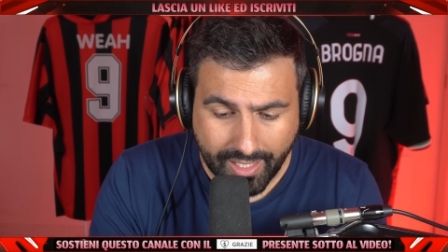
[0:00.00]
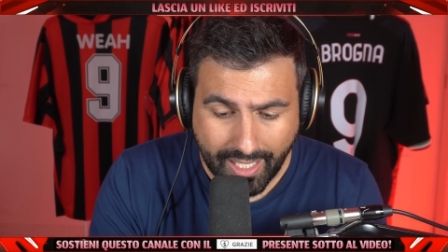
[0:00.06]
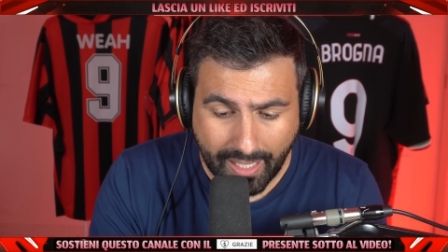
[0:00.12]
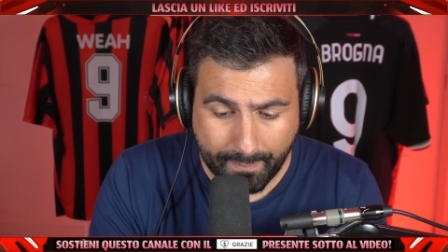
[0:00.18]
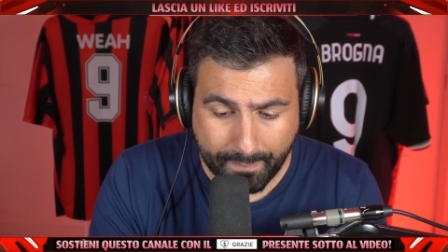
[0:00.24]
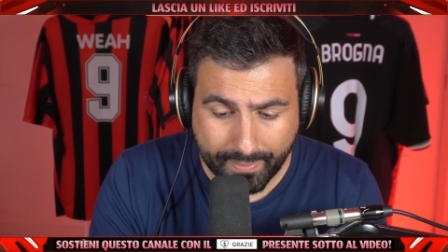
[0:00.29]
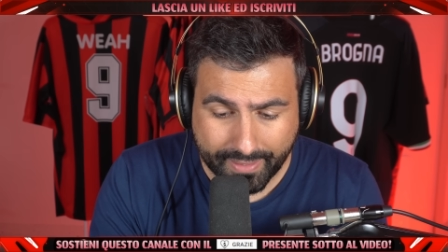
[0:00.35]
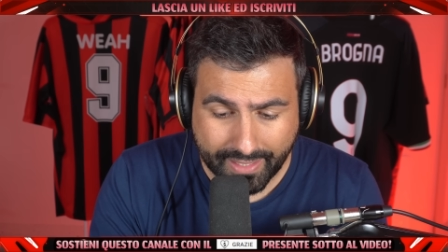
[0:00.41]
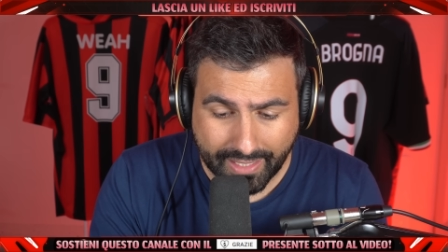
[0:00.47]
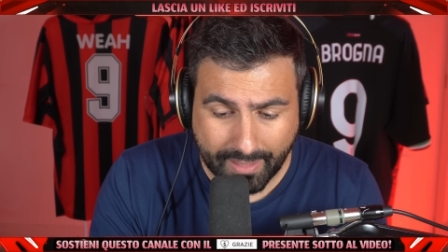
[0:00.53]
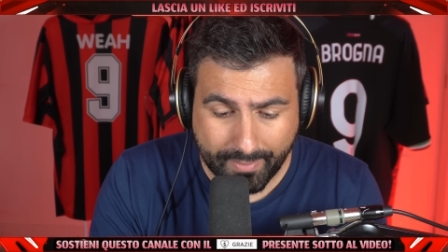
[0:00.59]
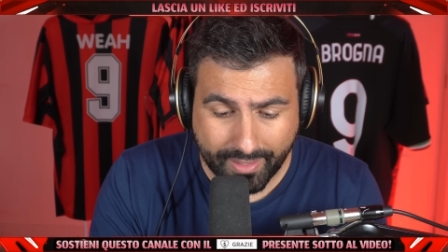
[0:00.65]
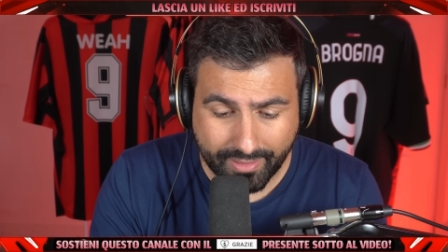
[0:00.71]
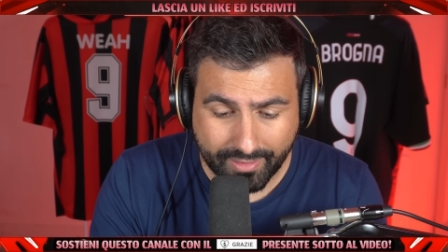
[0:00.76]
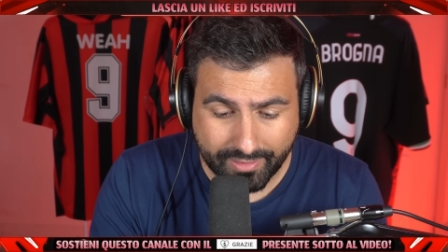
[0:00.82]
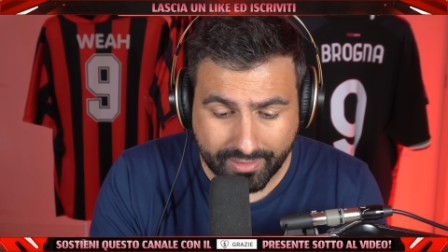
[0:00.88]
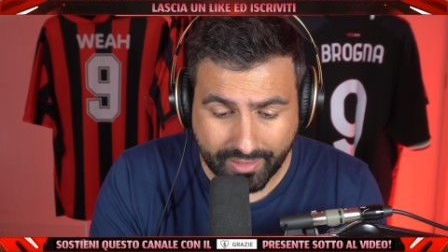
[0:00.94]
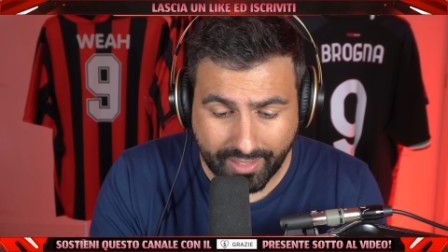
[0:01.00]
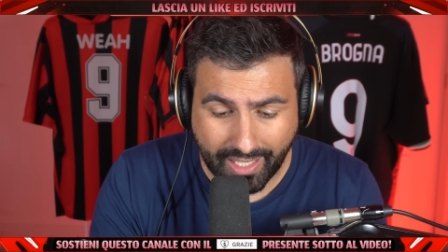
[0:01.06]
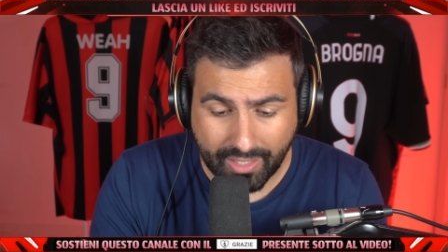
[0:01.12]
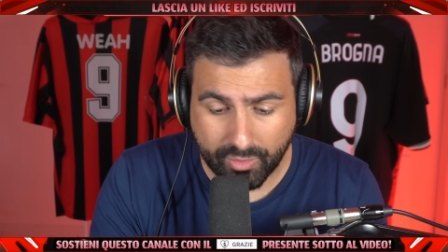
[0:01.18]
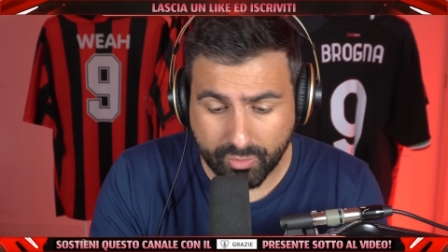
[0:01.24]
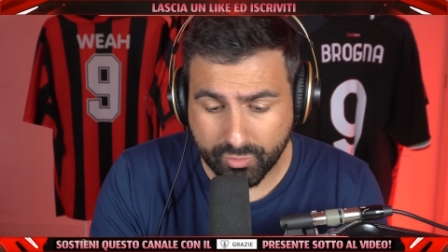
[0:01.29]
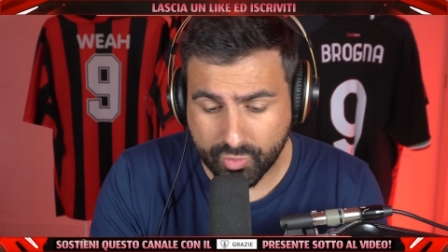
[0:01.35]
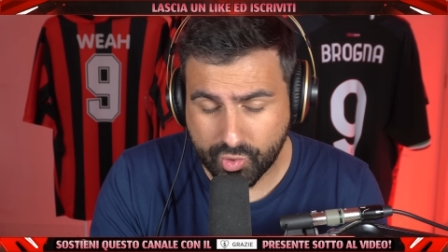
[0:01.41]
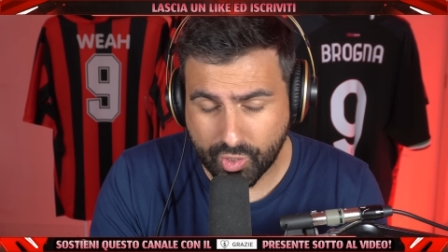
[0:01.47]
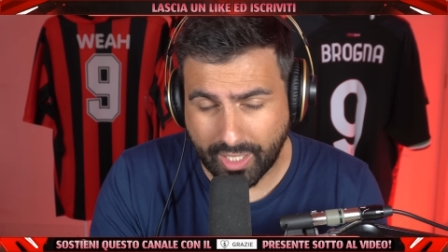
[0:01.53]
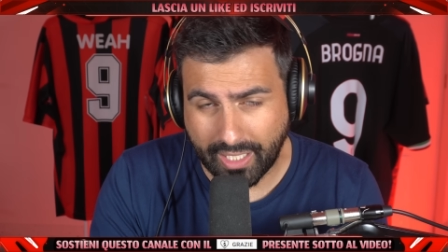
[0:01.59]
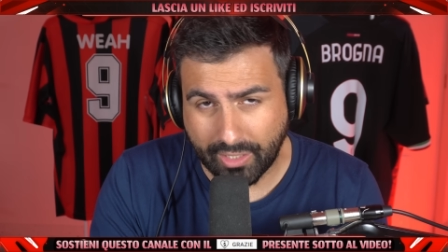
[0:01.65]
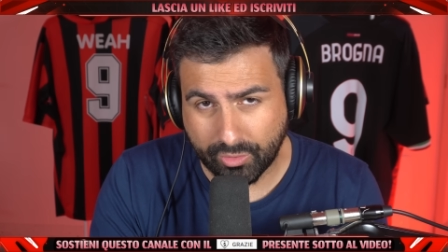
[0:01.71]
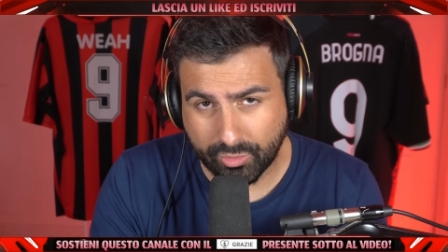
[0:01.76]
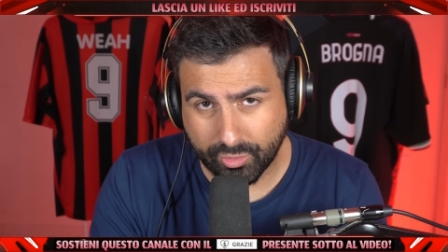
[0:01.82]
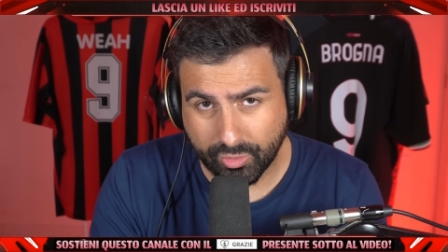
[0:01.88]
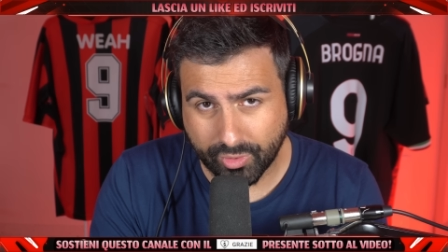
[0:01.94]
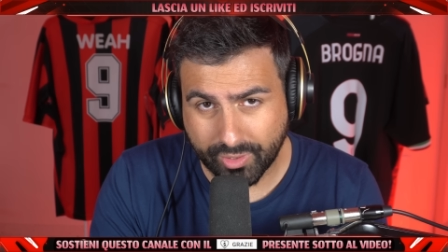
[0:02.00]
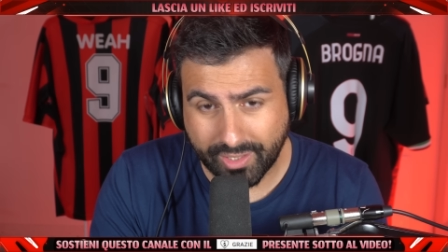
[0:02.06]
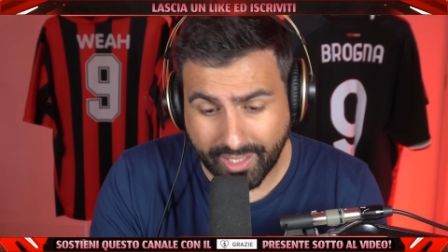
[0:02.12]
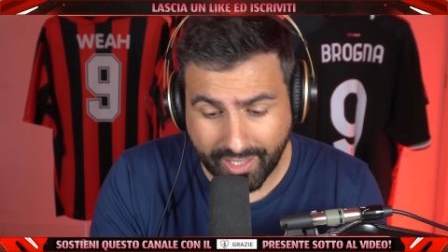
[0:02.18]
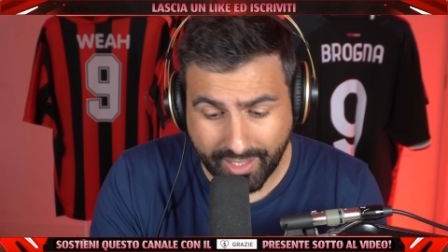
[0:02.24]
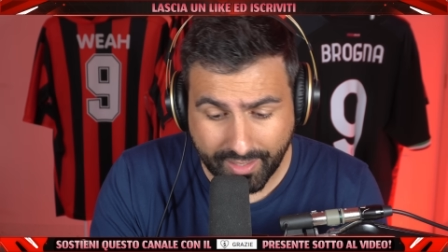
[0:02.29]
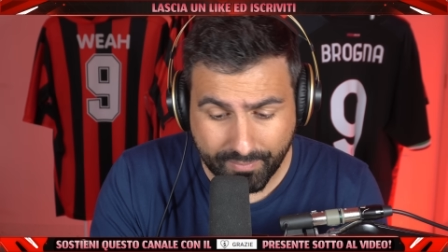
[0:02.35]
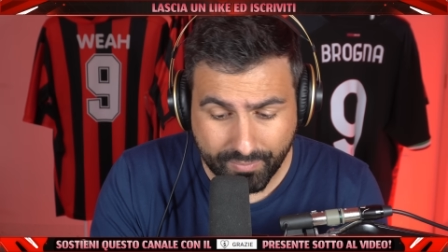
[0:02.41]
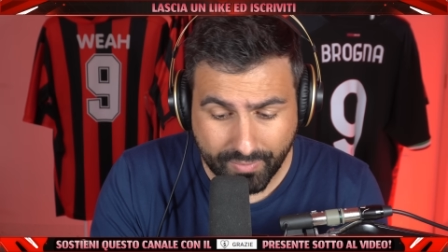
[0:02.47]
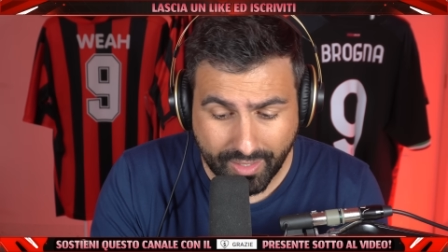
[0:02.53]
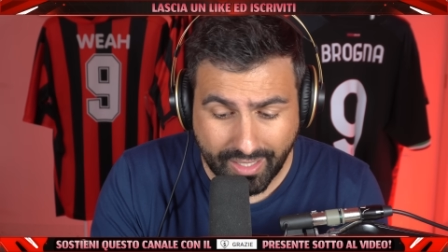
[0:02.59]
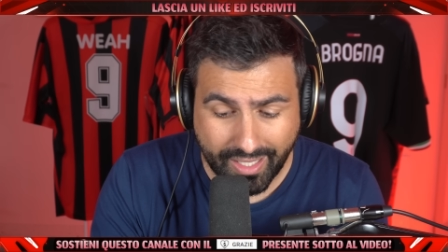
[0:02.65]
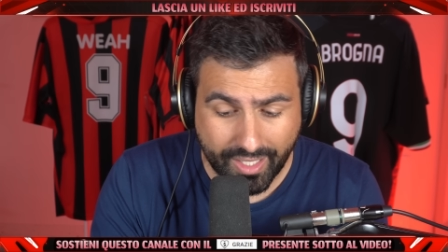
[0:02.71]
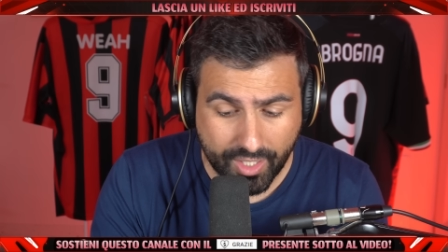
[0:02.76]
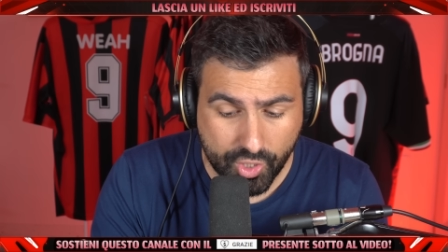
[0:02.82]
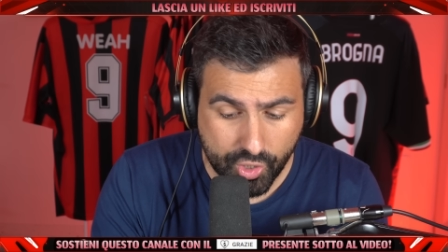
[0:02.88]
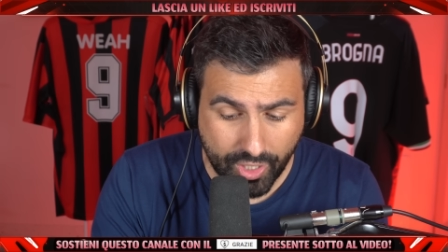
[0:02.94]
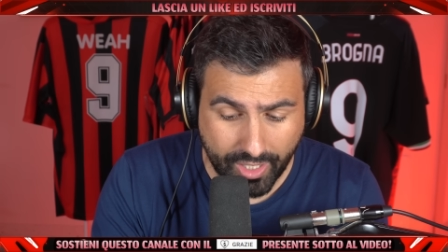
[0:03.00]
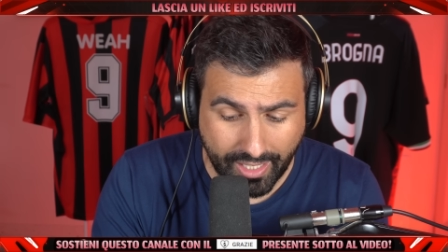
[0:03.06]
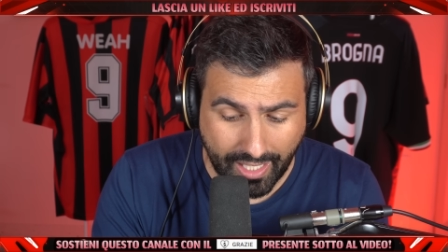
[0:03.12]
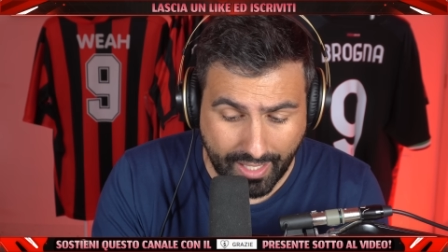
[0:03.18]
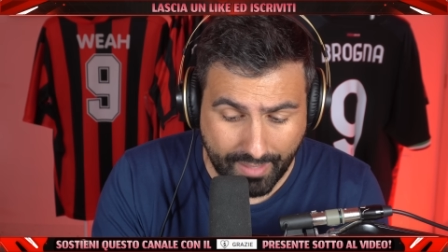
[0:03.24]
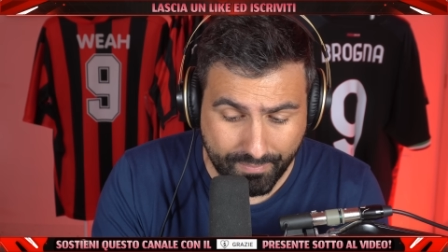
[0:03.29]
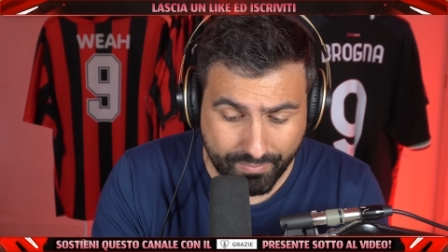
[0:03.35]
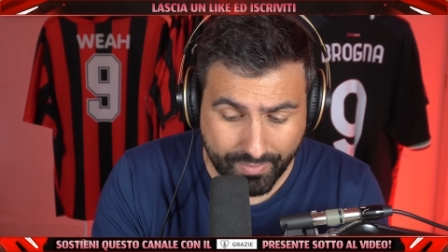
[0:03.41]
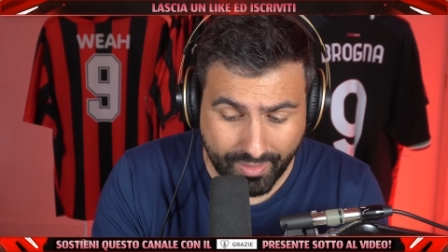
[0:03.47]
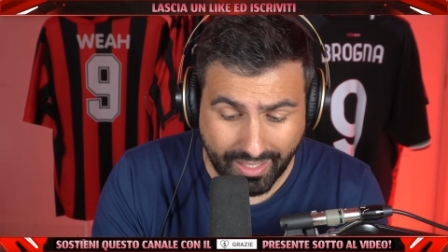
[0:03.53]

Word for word: ha praticamente annunciato che lascerà